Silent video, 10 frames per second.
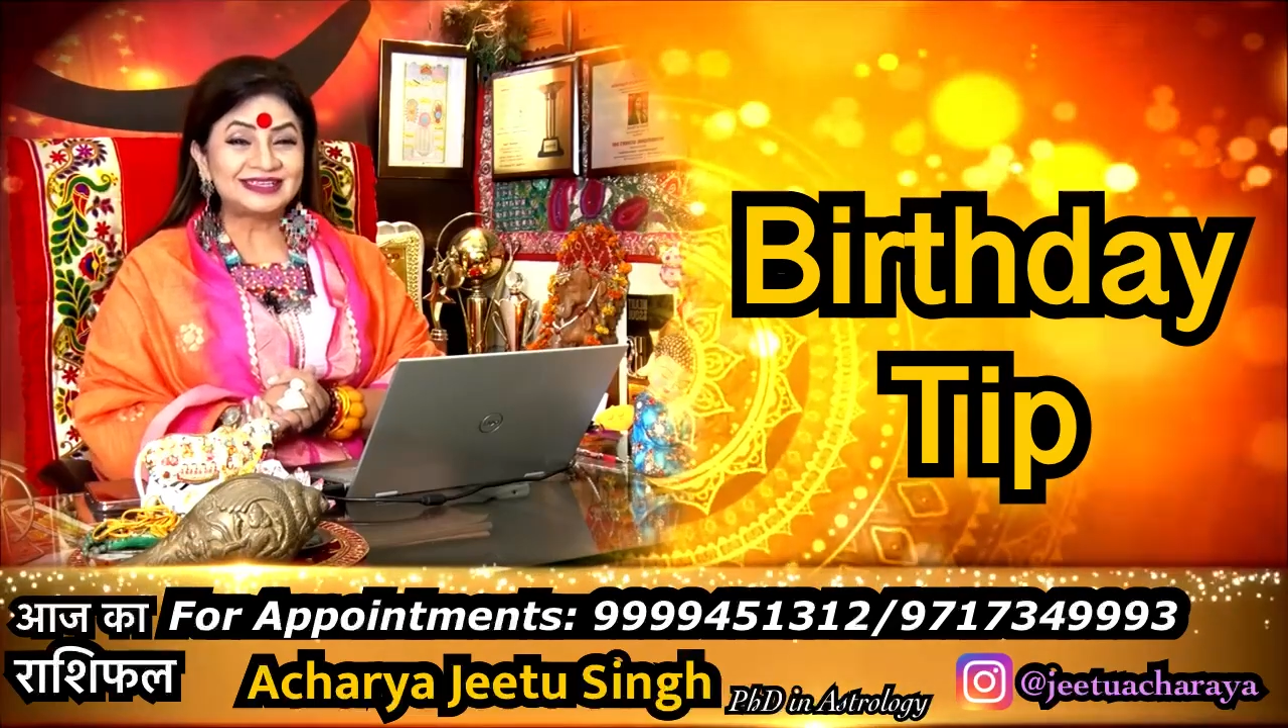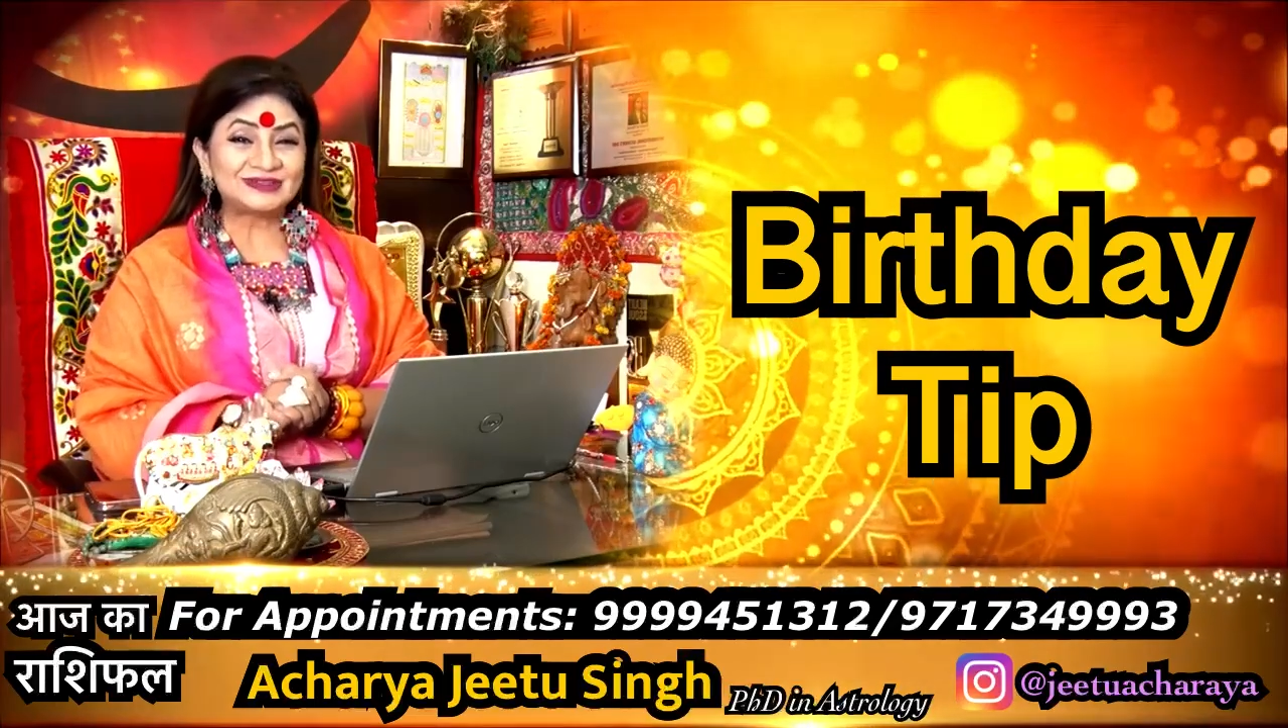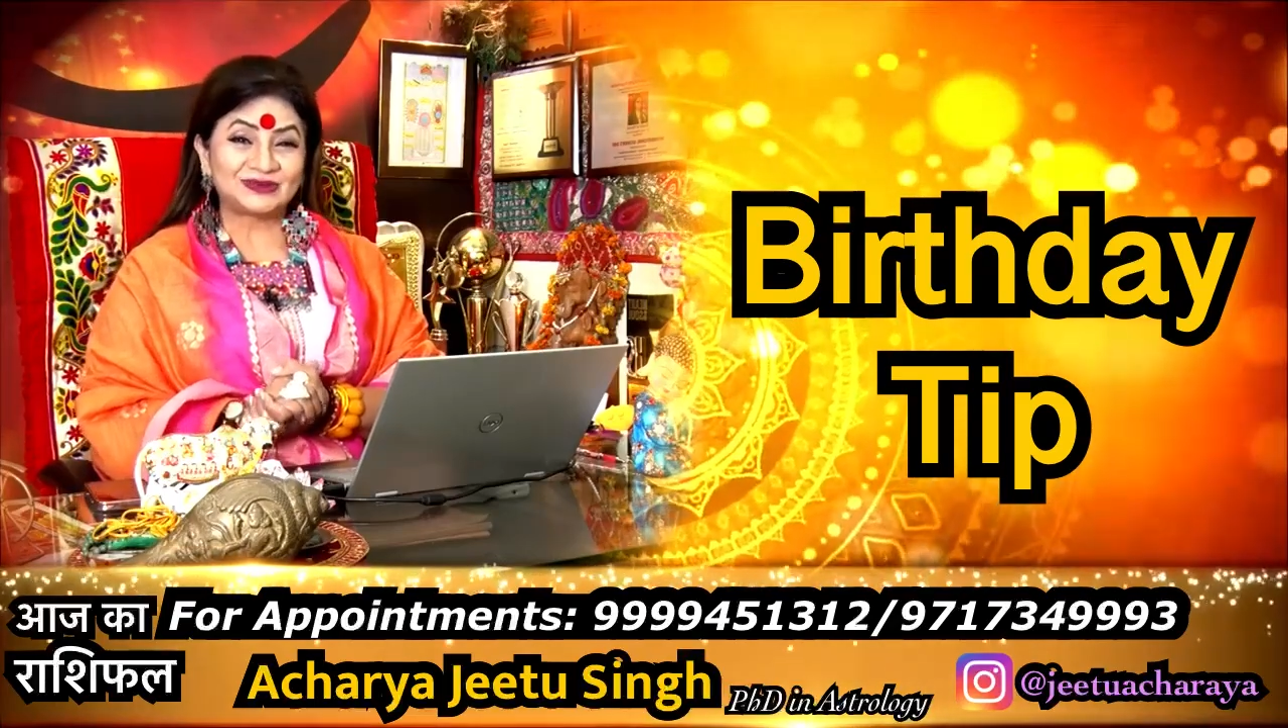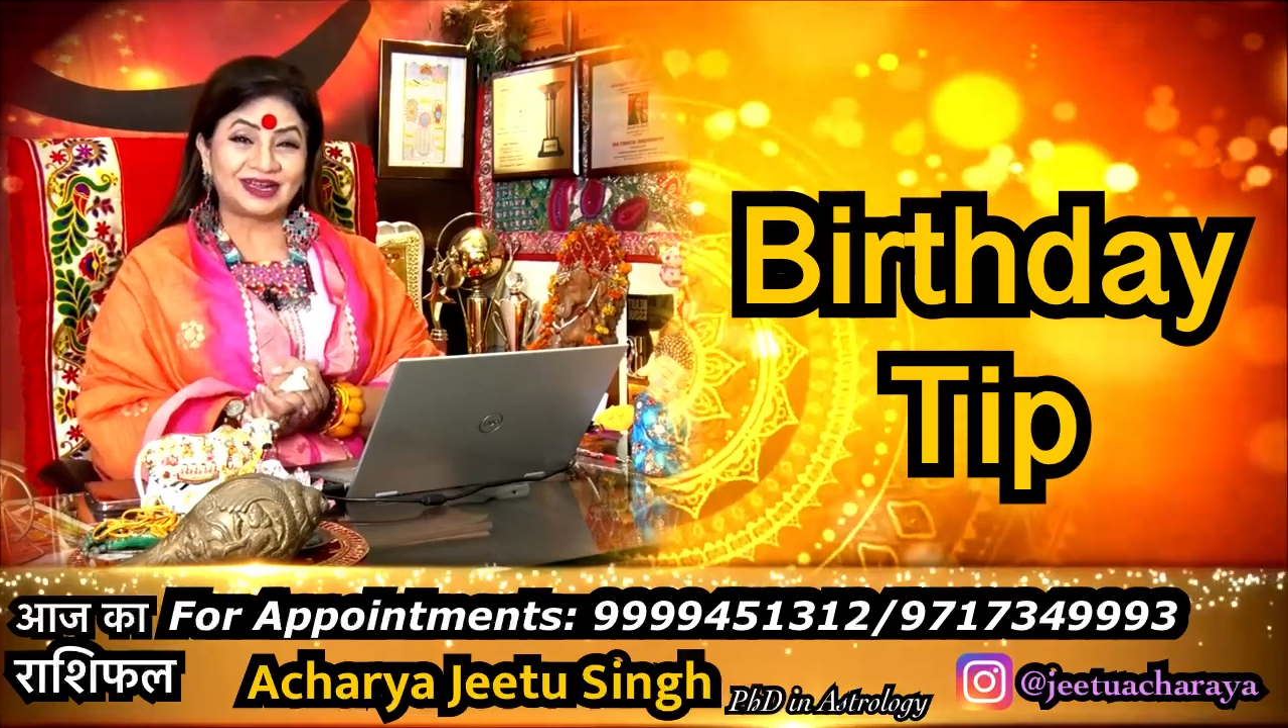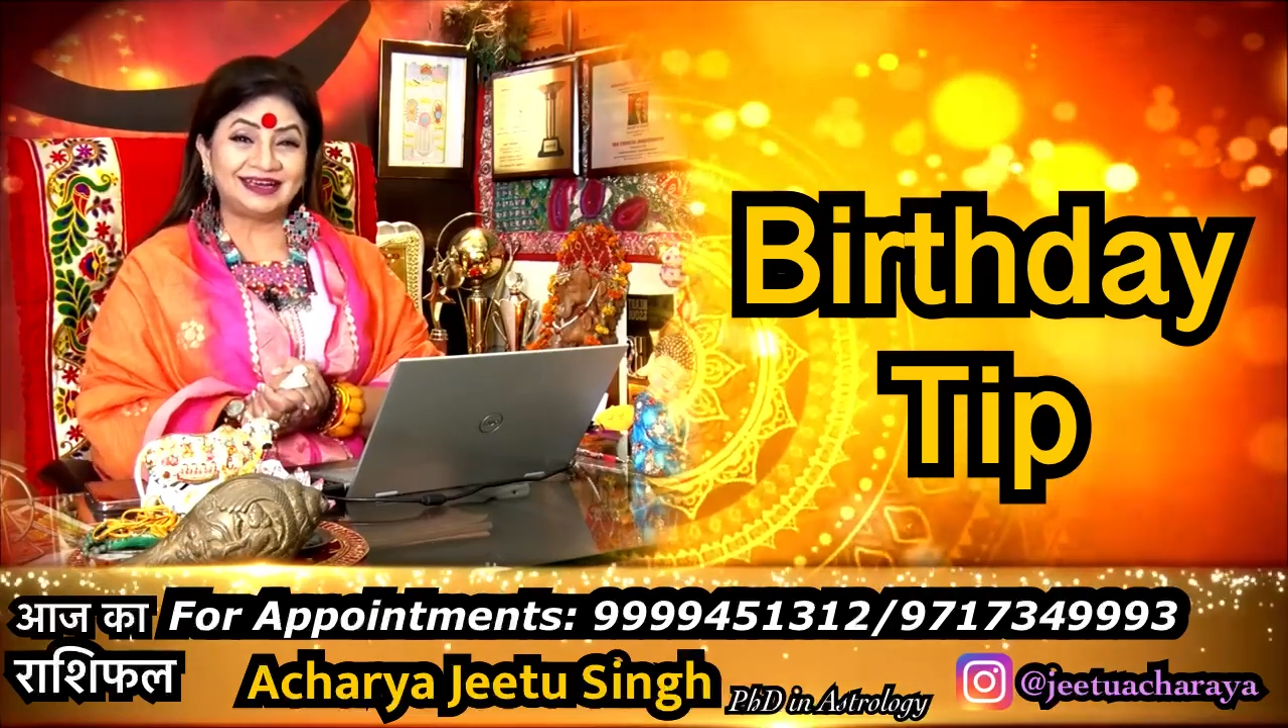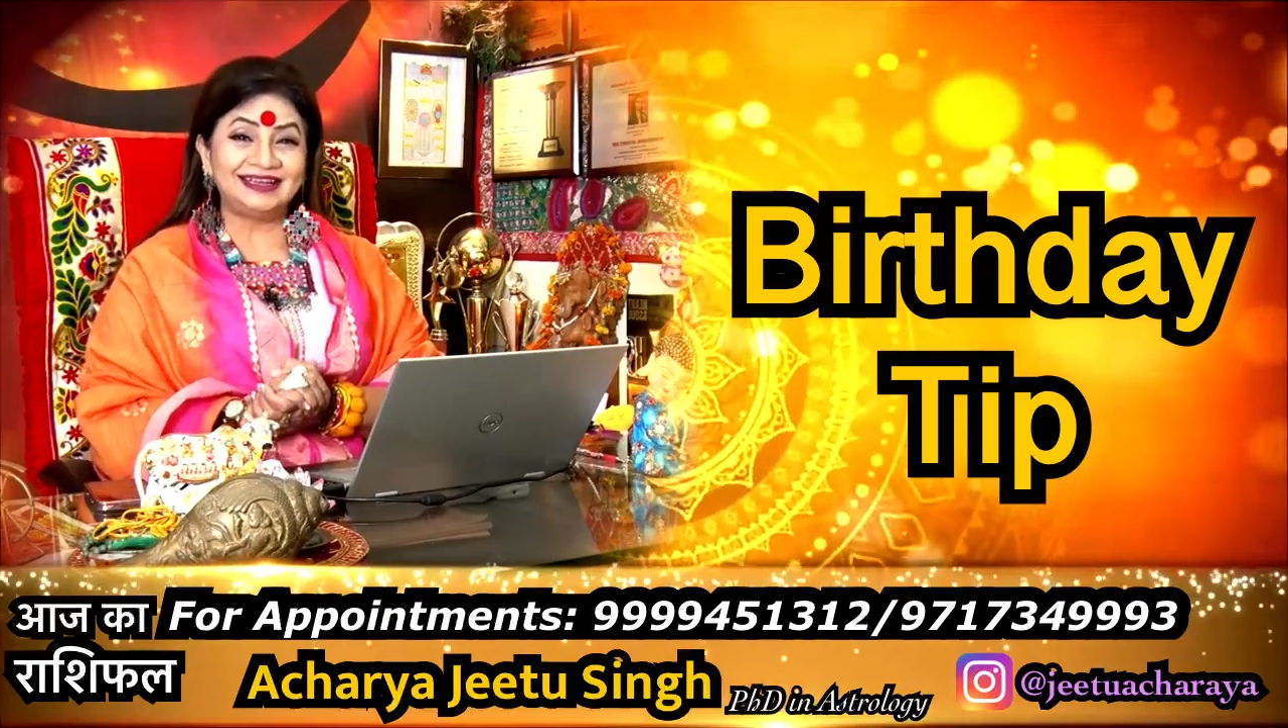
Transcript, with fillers: सोना